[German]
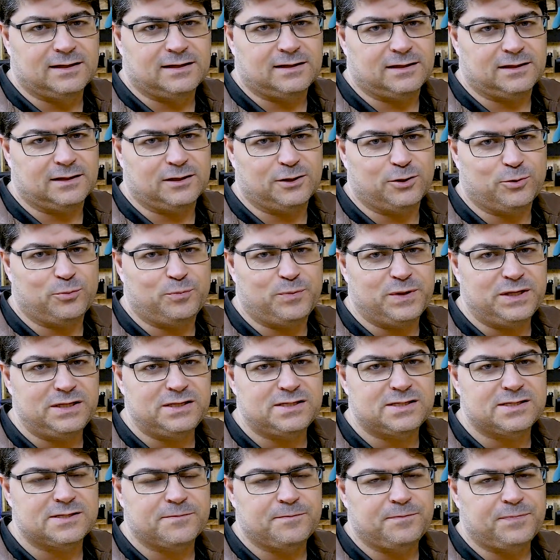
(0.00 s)
äh,
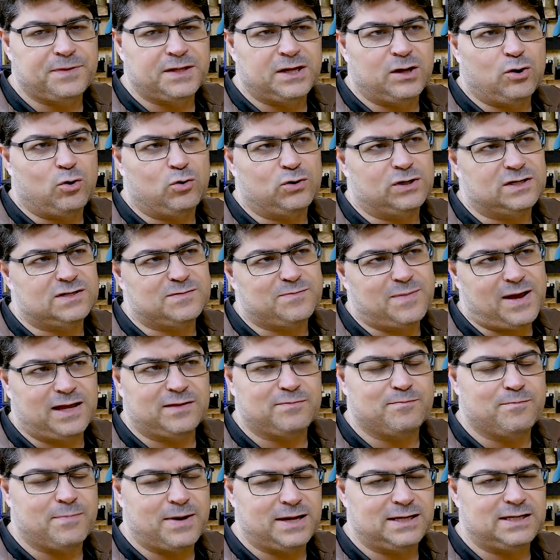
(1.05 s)
Bits und das
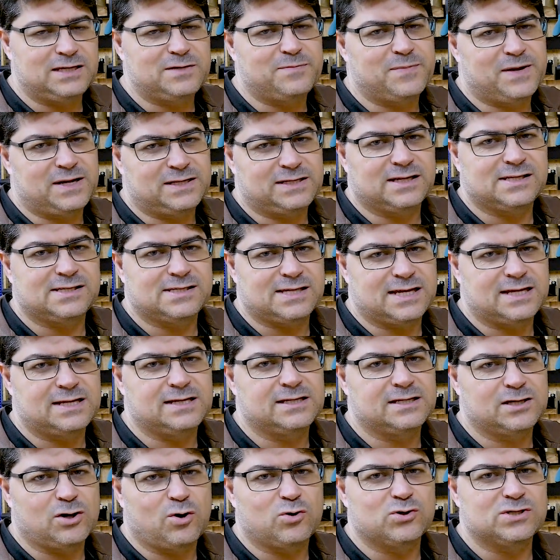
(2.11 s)
macht manchmal
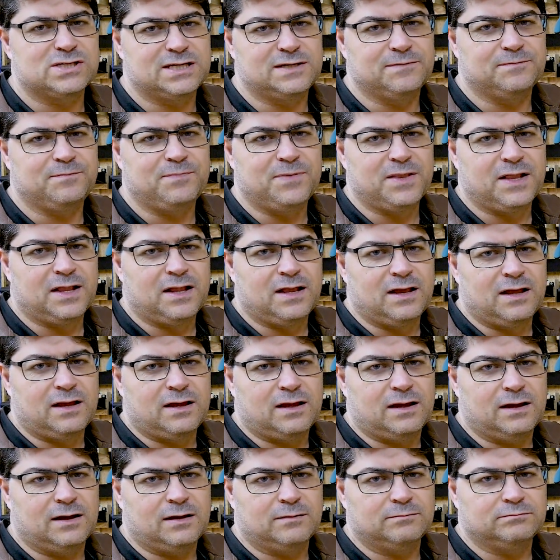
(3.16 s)
tatsächlich auch Sinn.
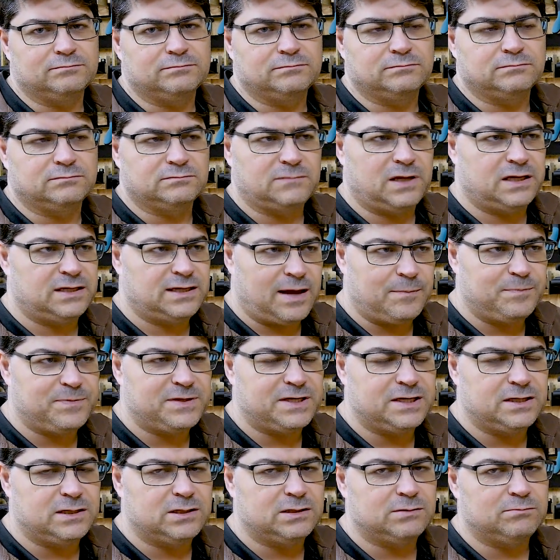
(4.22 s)
Ähm, ich habe
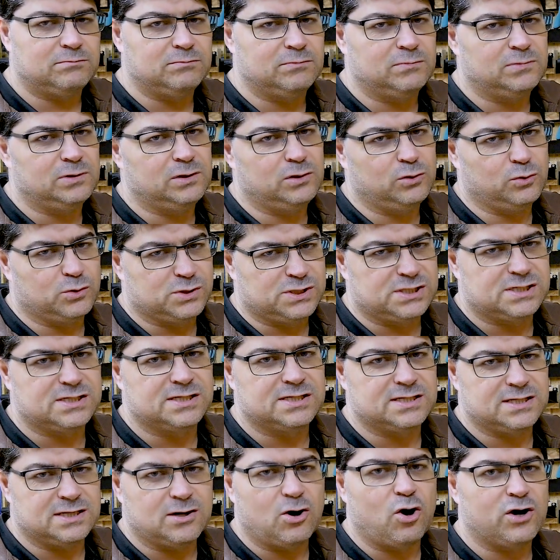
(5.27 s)
die, nutze
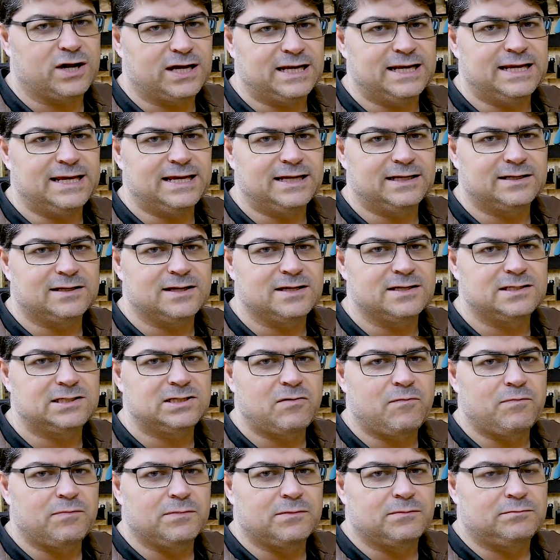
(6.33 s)
sie auch gelegentlich.
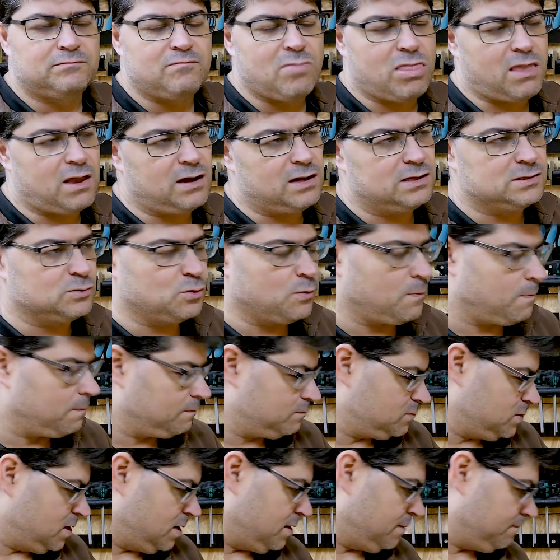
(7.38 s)
Also
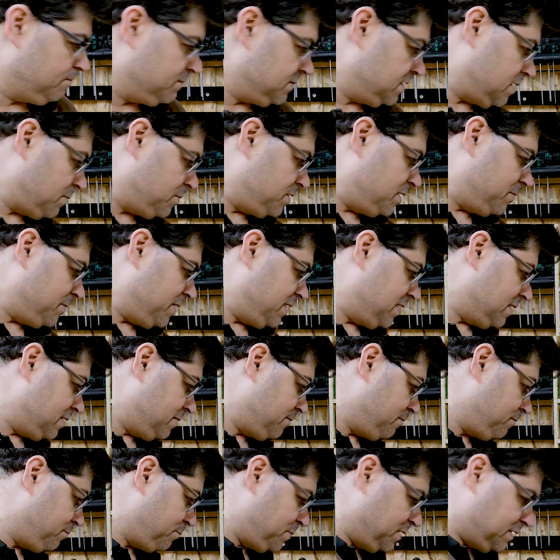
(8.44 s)
ja, ich habe hier meine
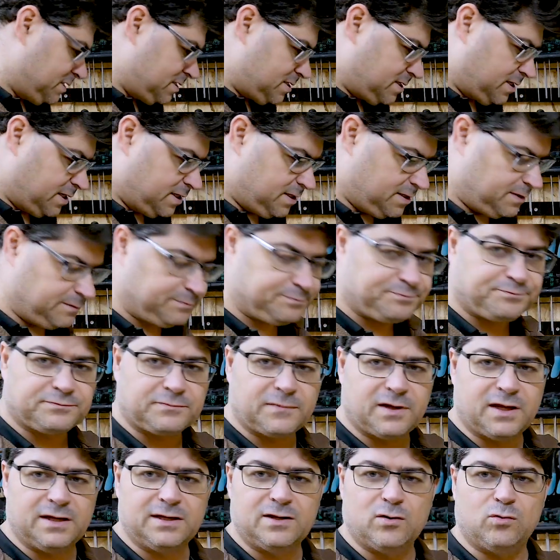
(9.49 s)
Bits drin
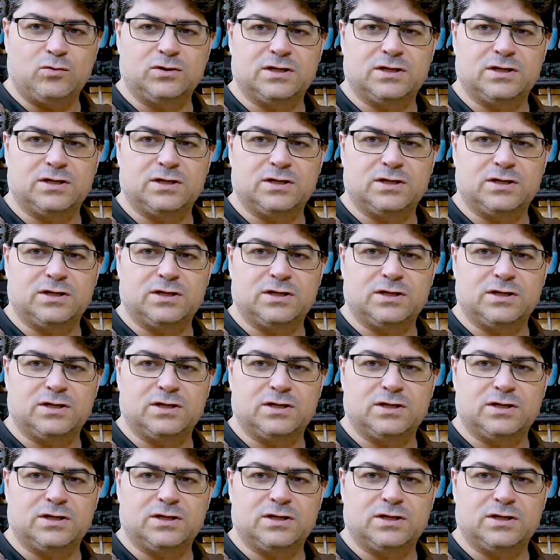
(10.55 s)
in der